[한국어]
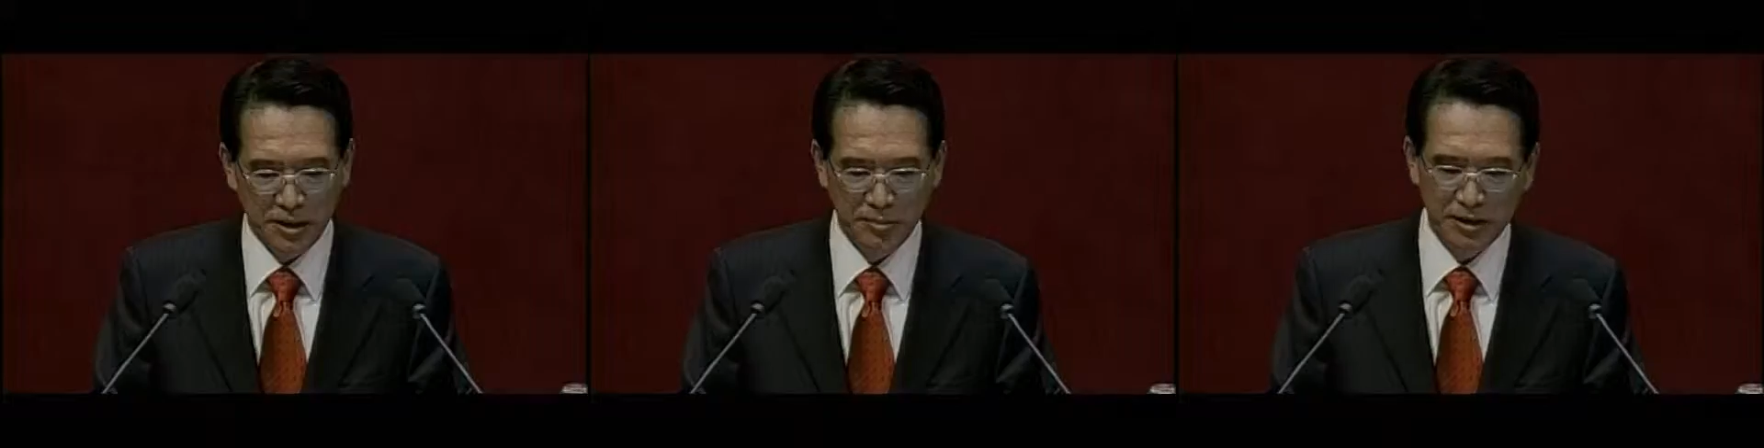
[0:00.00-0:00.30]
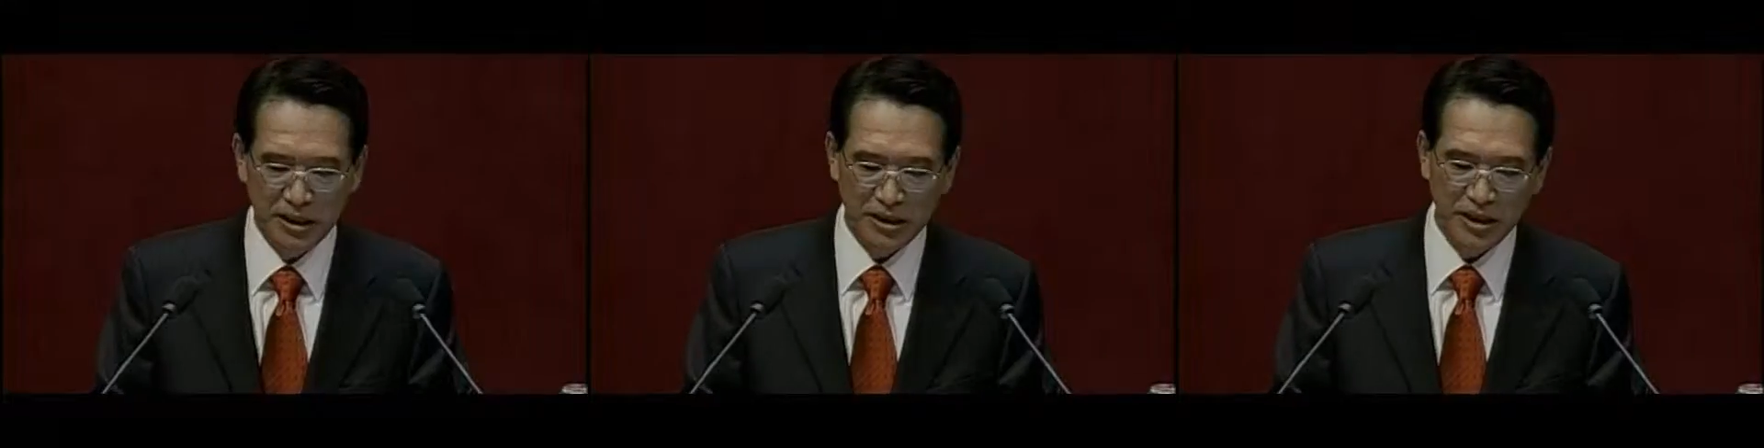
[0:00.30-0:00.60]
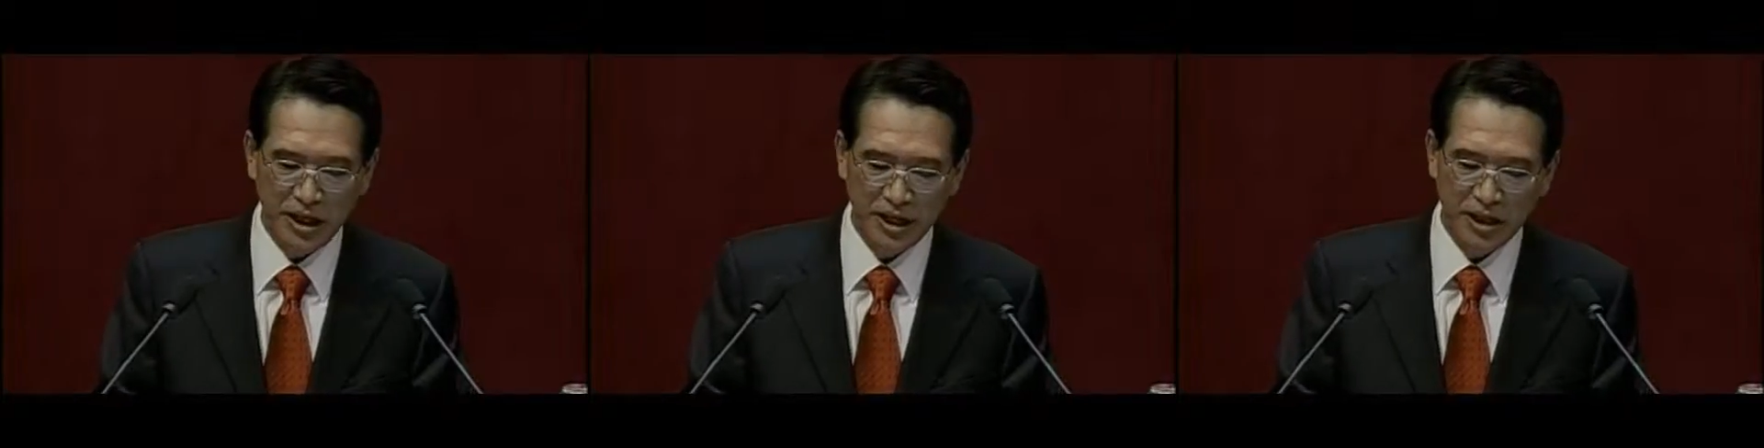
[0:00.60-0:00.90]
자신의
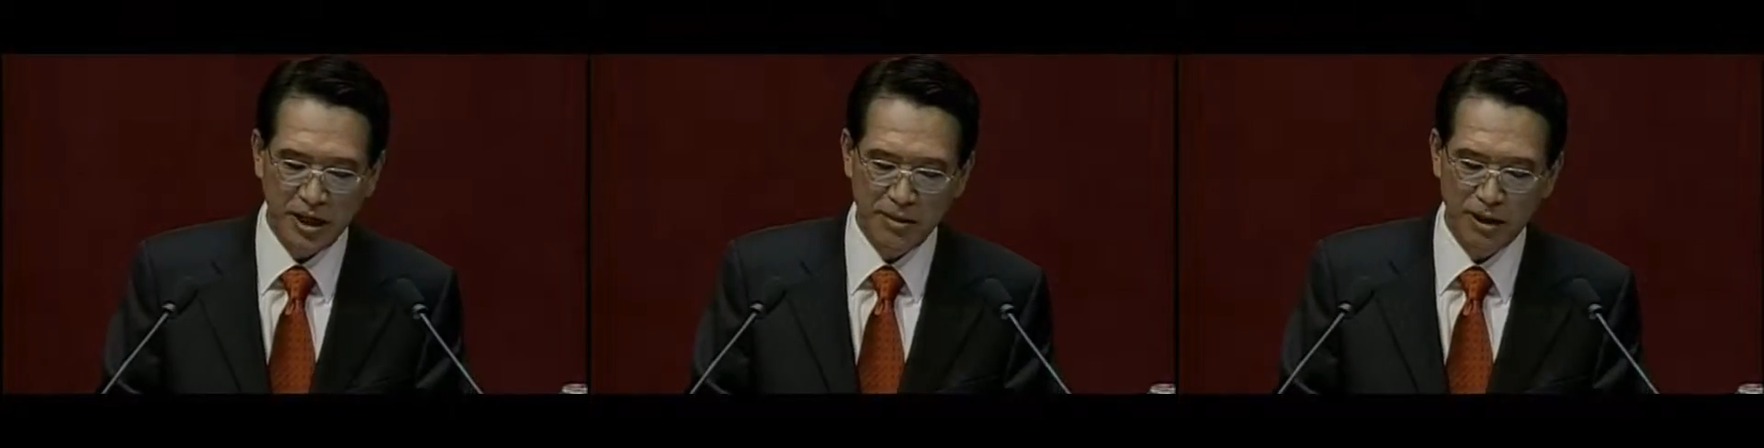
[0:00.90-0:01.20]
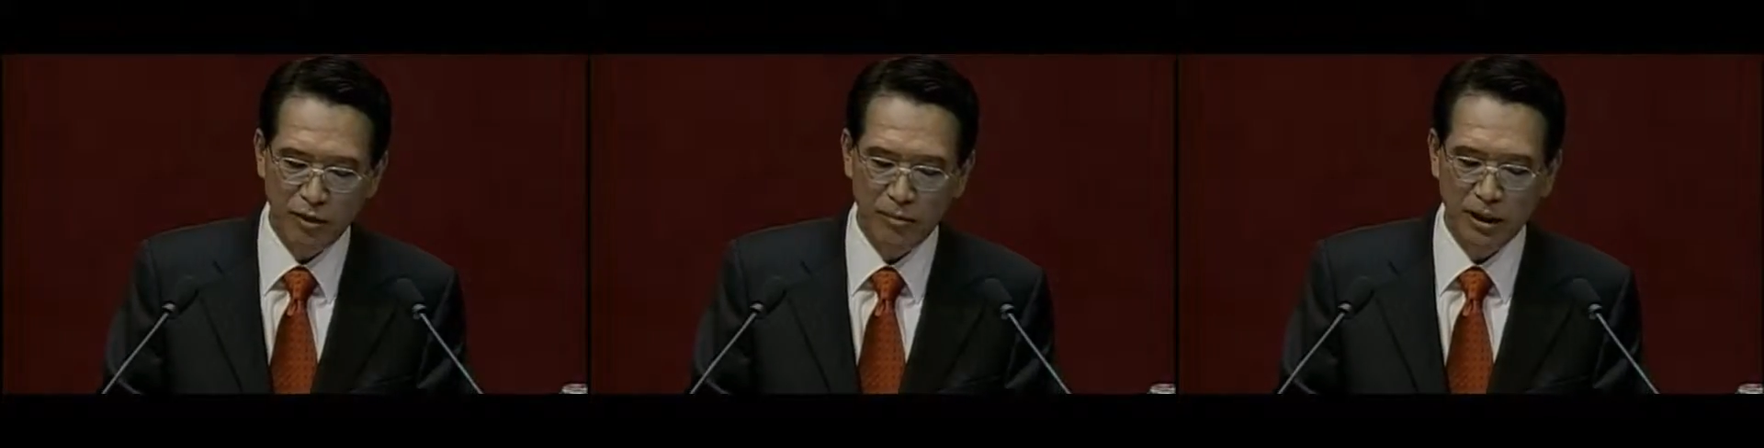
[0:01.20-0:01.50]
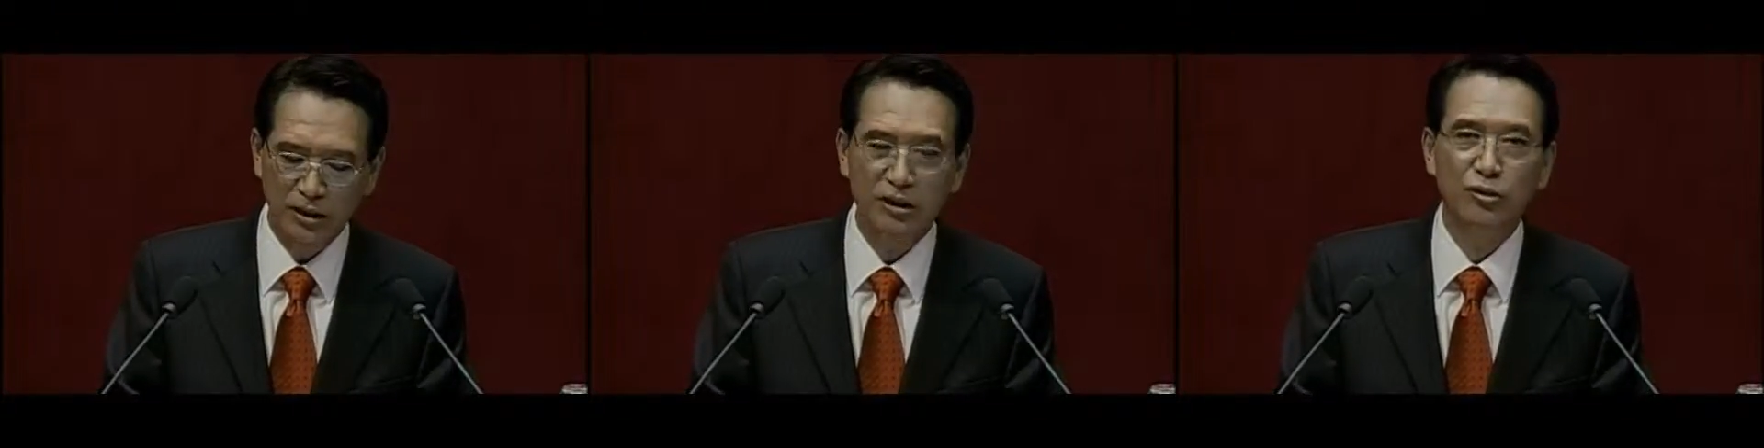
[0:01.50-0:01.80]
정부가 한 일과
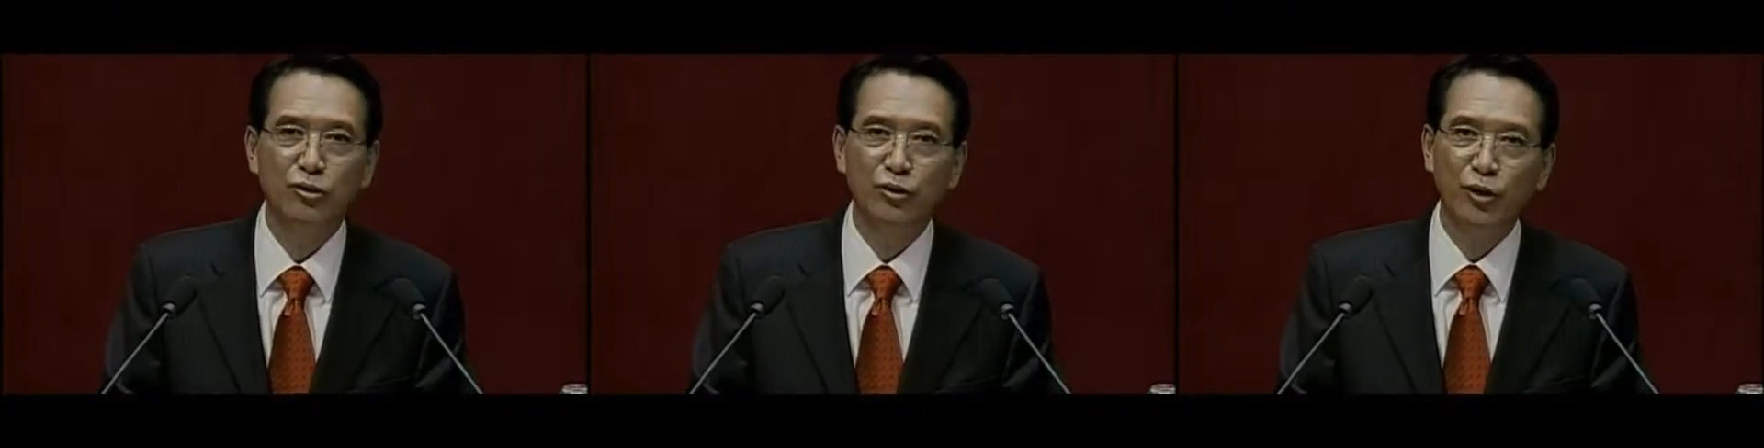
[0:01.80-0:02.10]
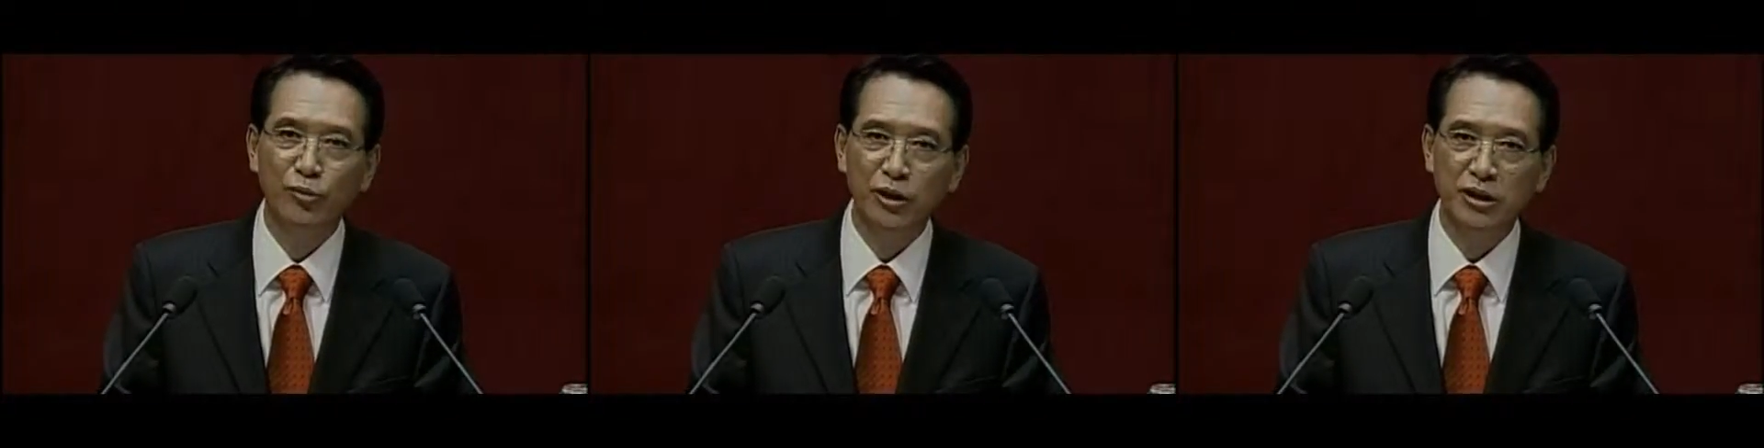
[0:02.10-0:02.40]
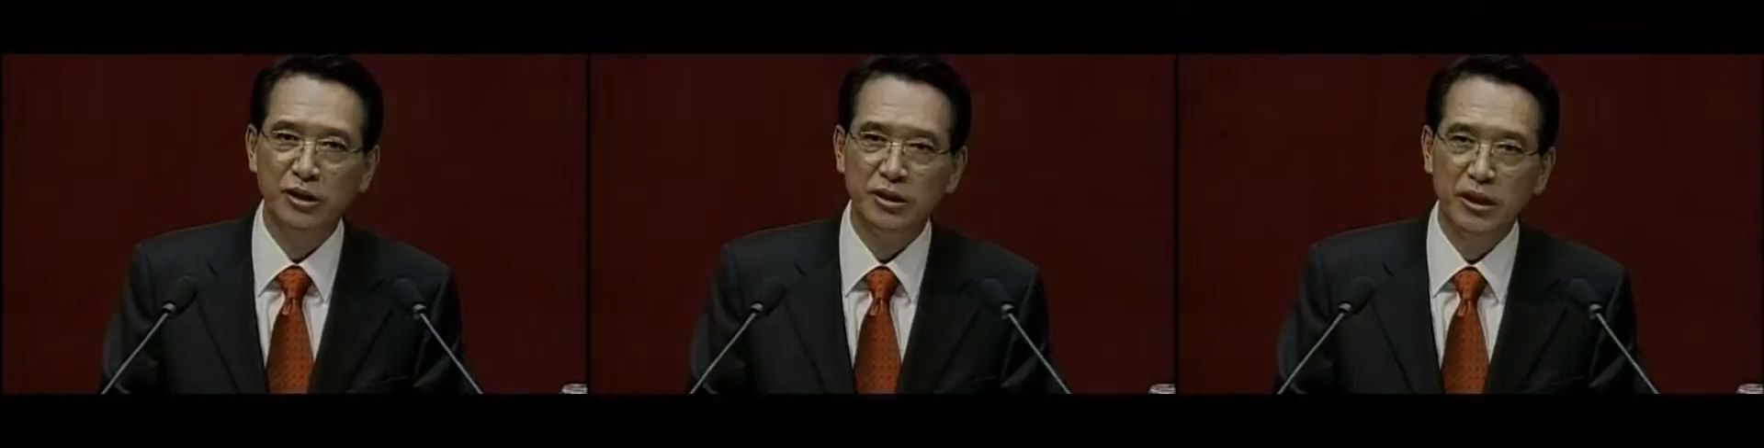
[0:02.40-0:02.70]
성과가
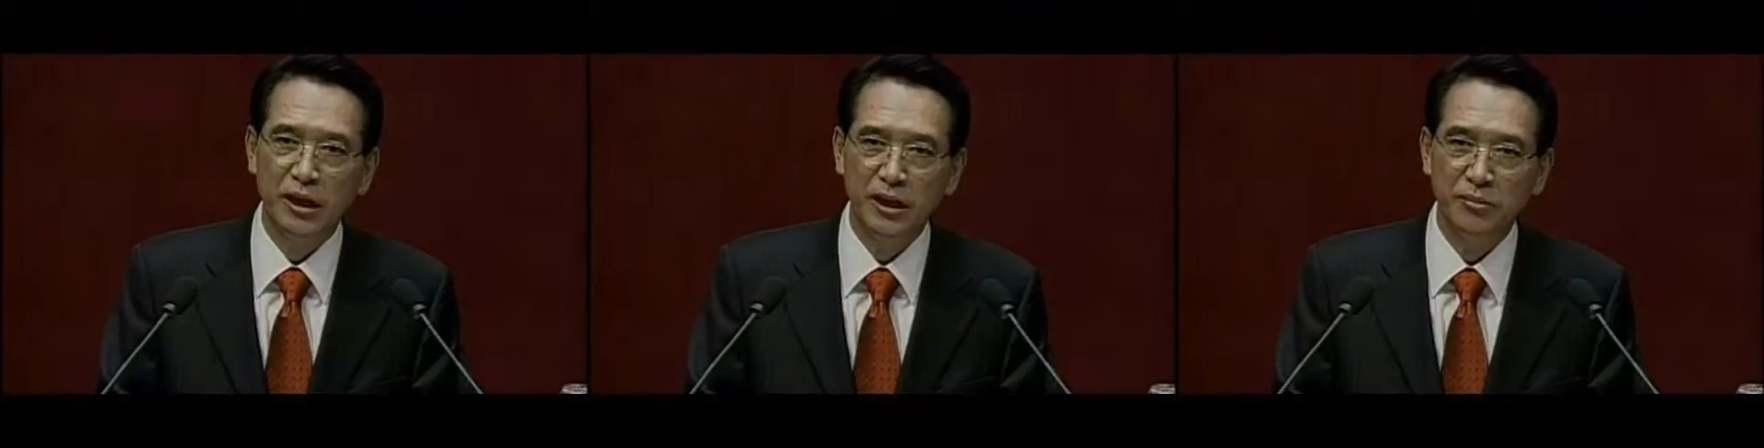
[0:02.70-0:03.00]
부정될 때